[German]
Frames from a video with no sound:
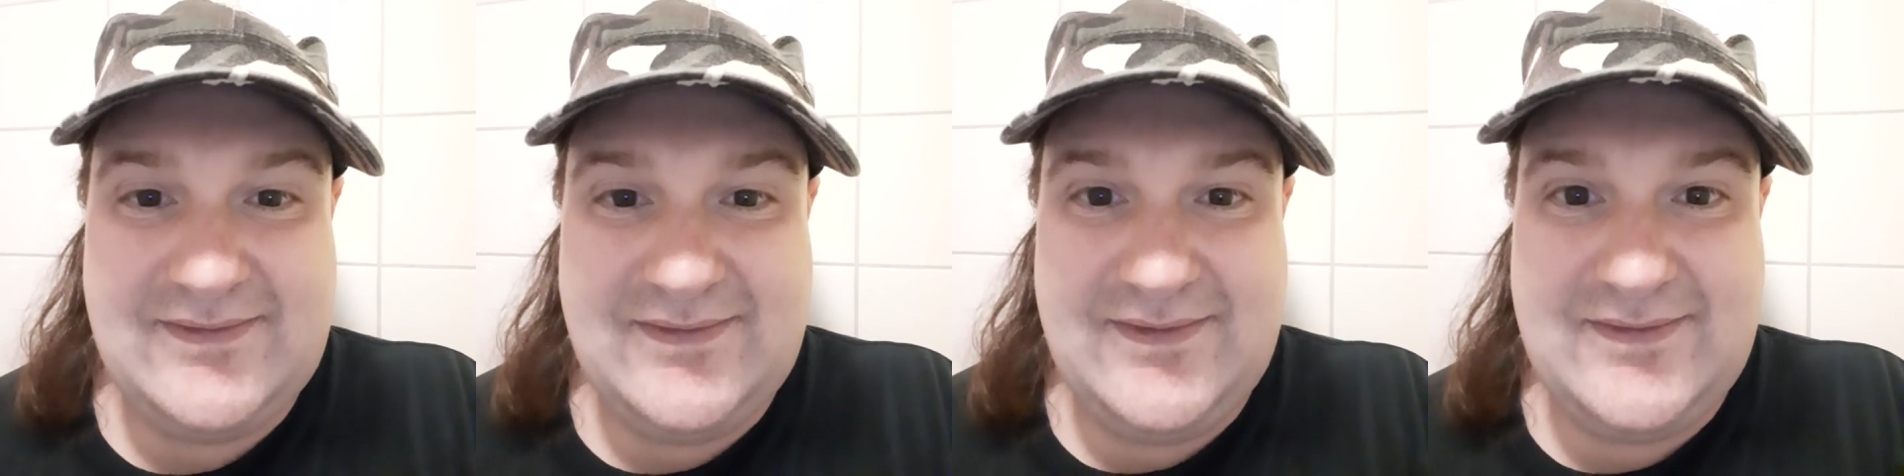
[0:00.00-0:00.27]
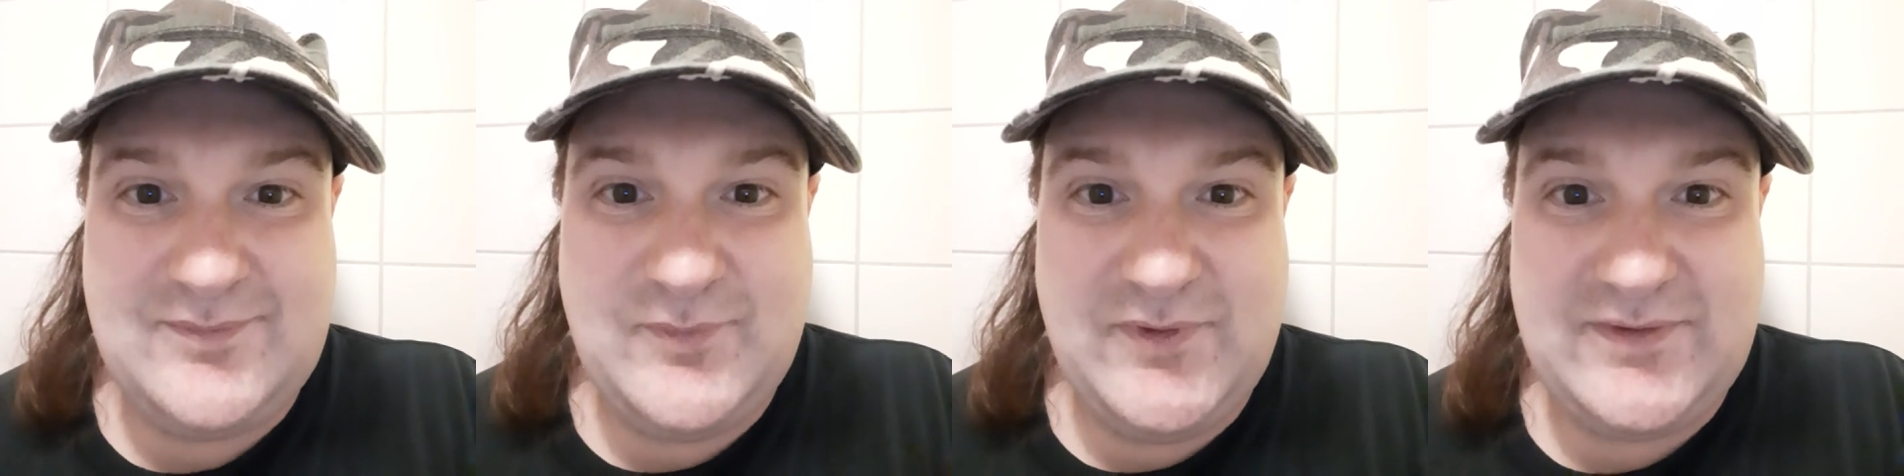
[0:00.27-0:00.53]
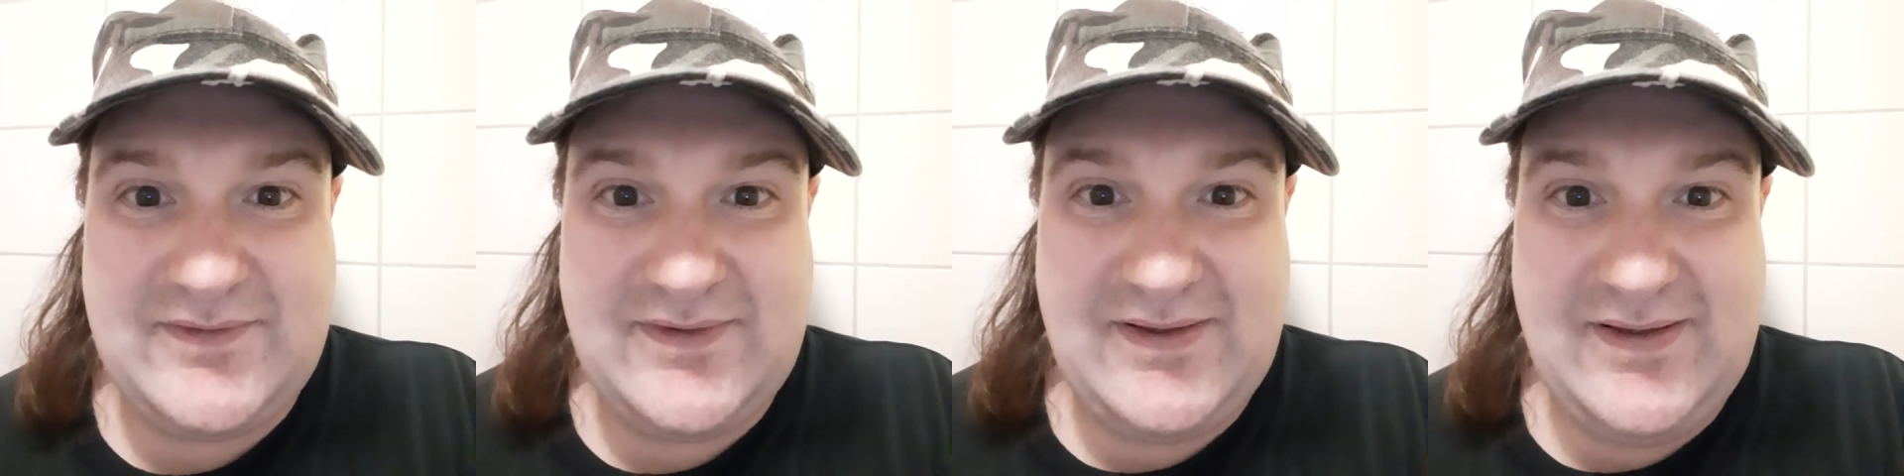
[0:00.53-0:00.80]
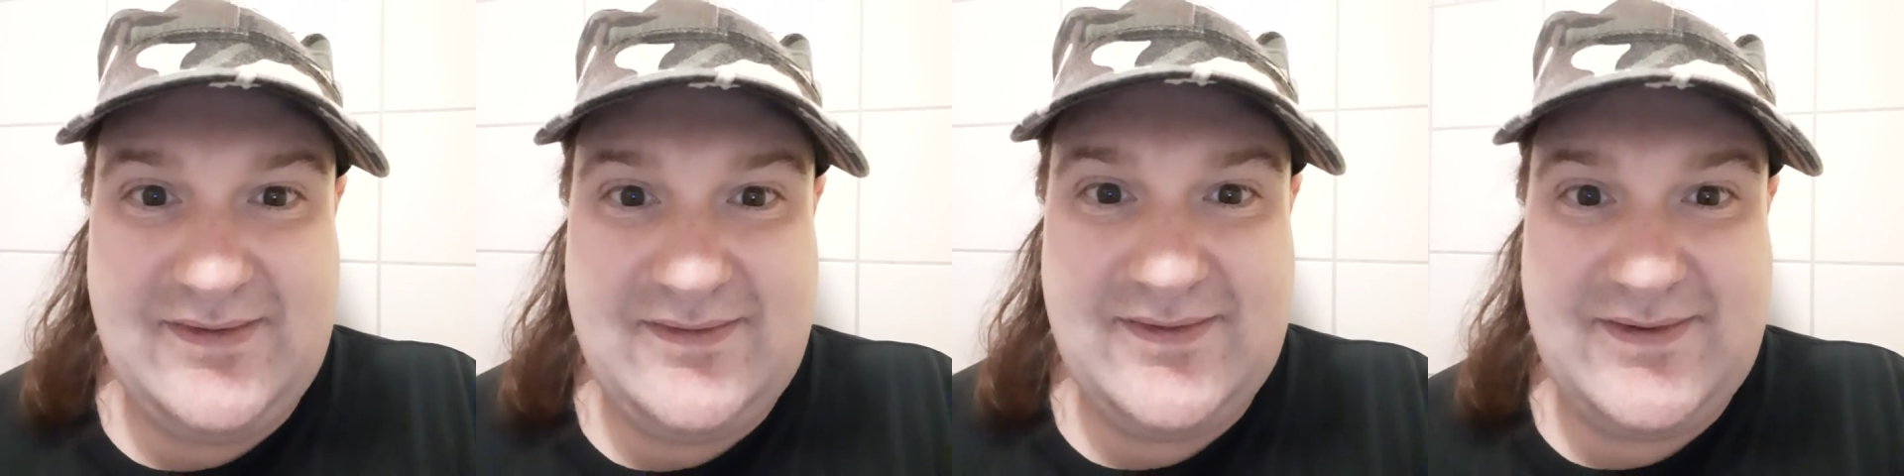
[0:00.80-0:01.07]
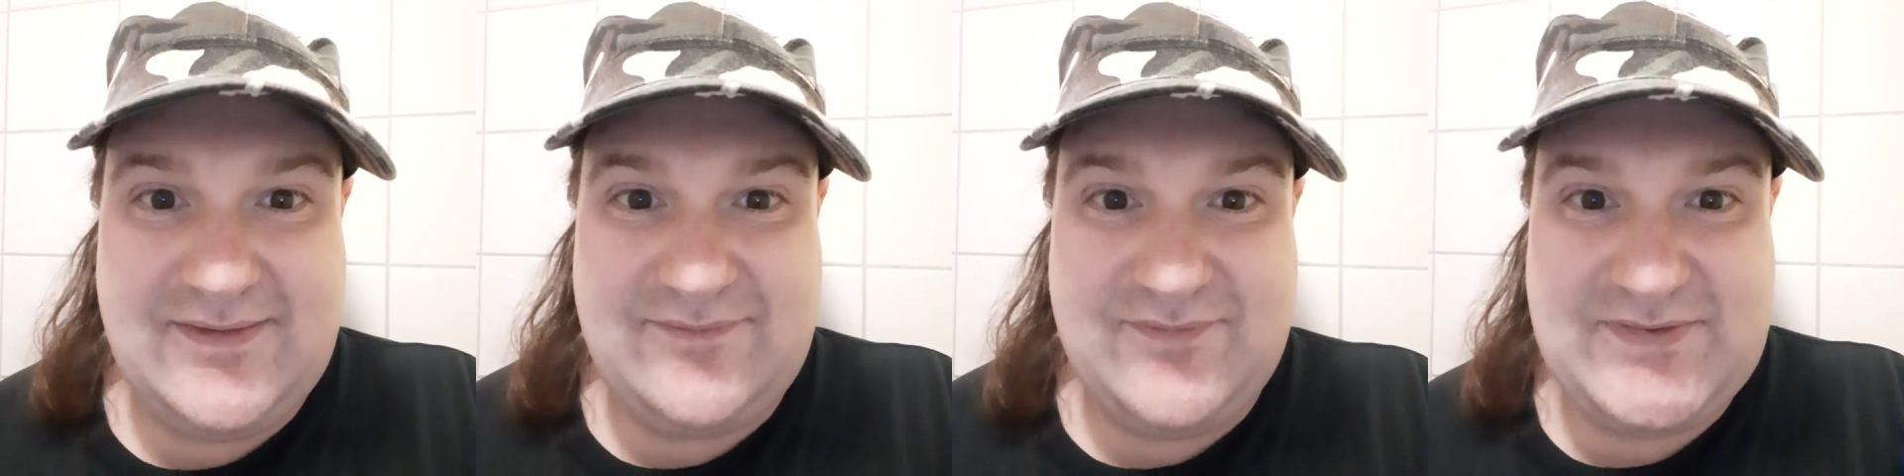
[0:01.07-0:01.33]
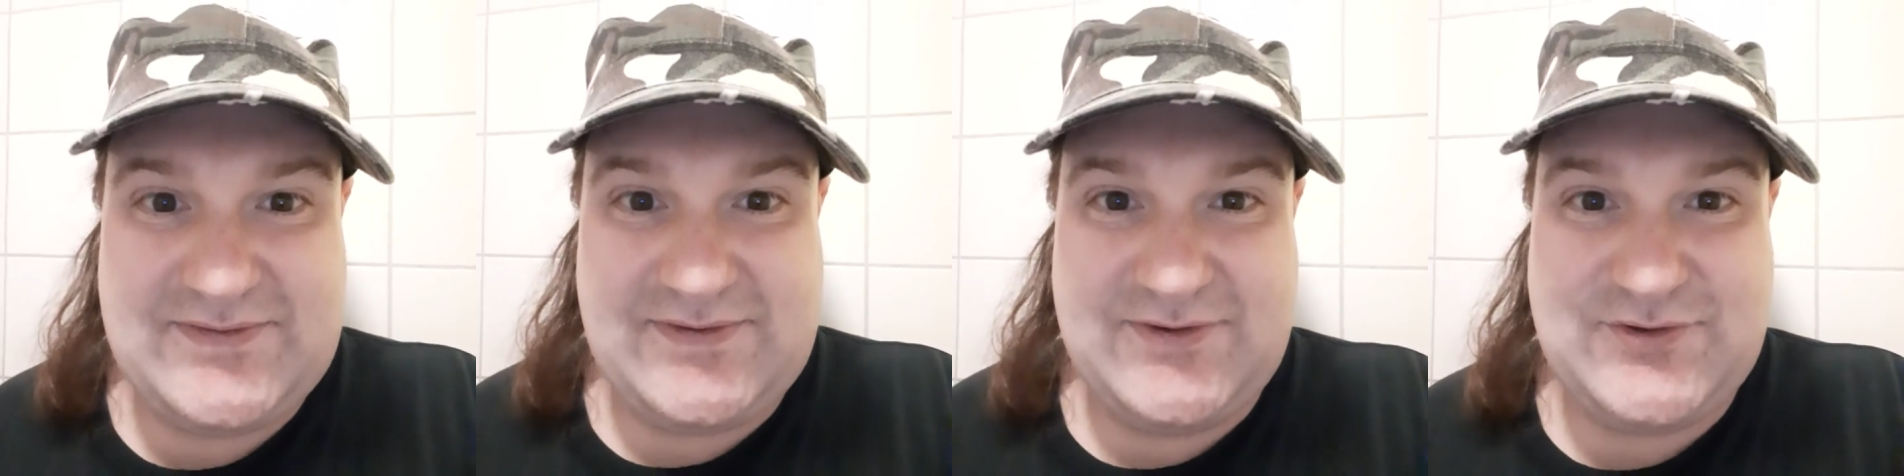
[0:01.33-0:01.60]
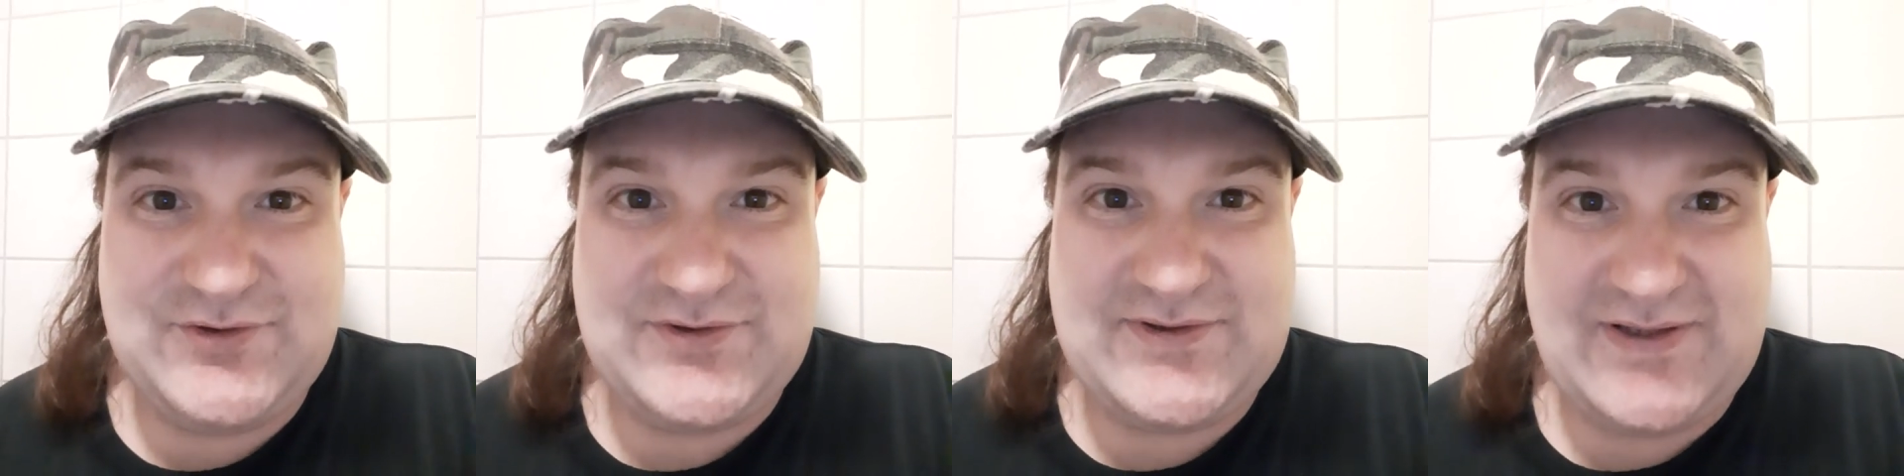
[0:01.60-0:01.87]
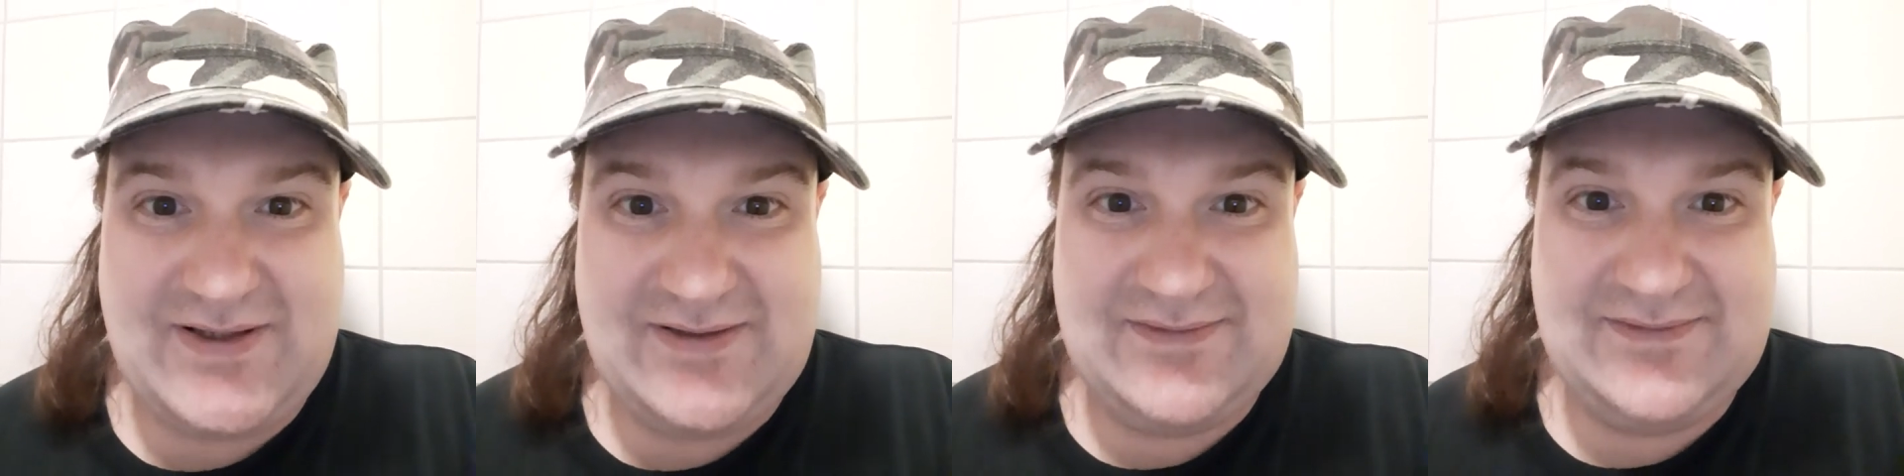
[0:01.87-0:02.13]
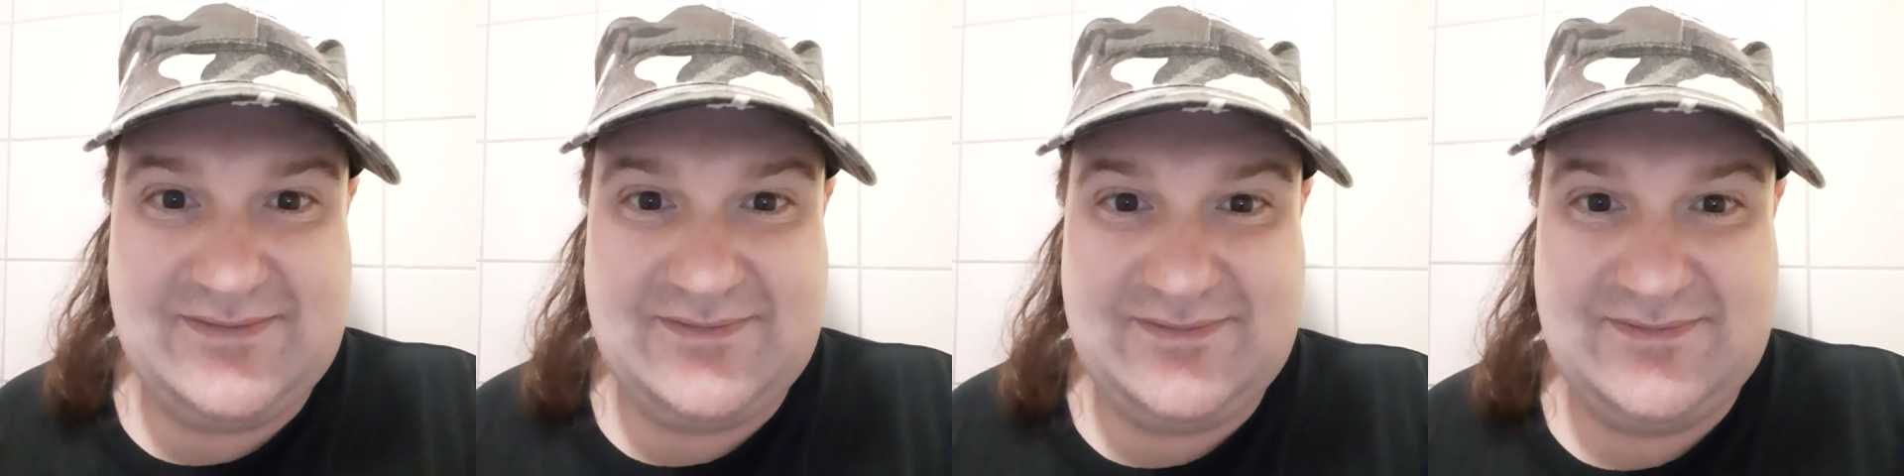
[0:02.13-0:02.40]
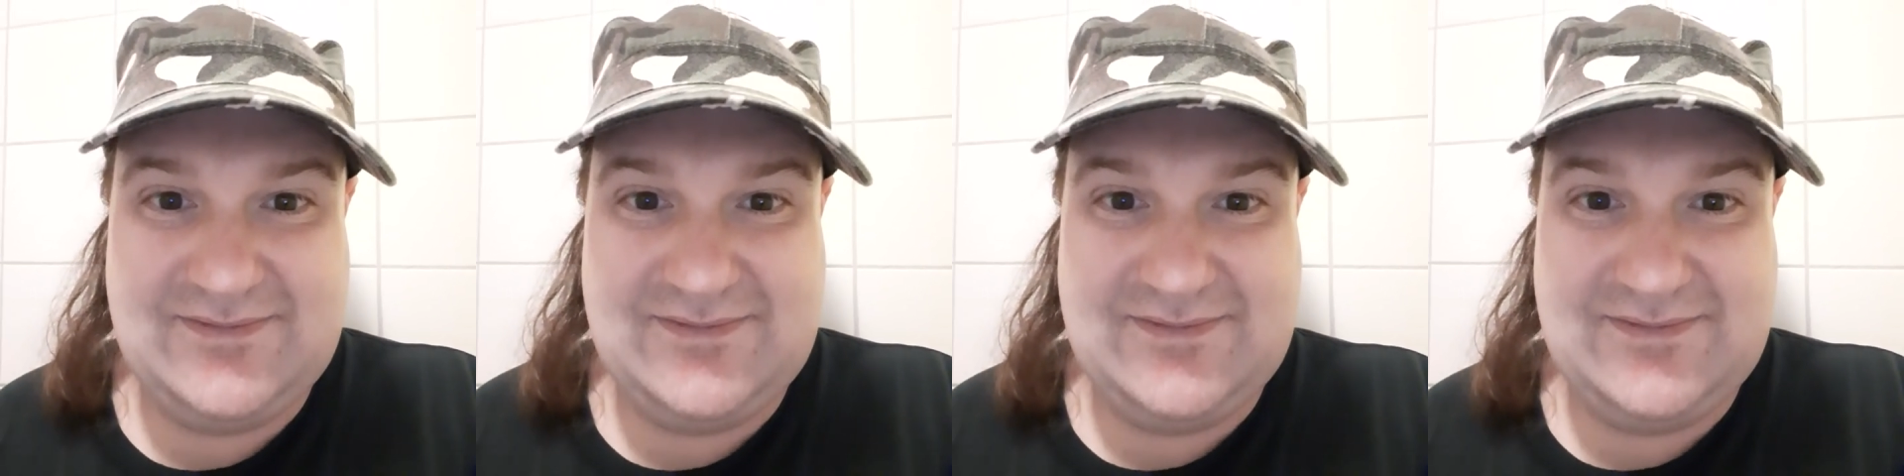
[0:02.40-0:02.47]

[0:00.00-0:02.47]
Ich möchte ehrlich etwas dazu sagen.